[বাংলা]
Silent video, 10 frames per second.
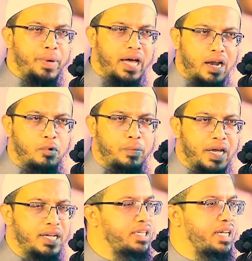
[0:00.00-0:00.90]
কি হবে হারাম
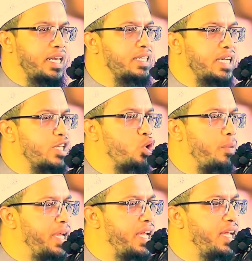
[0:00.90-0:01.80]
হবে সেটা কেনা জায়েজ
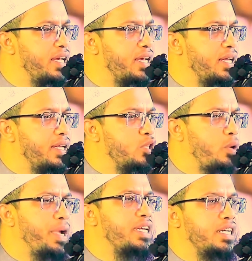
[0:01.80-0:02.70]
হবে তবে